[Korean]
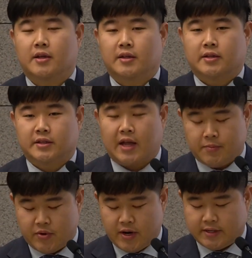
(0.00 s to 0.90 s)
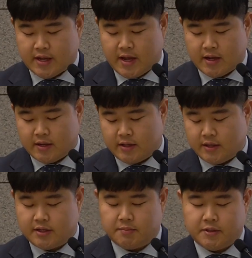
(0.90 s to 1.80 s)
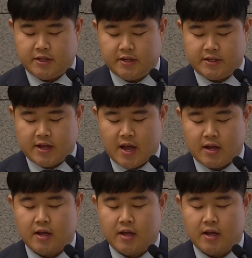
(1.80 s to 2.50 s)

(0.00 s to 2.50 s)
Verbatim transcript: 사무엘상 27장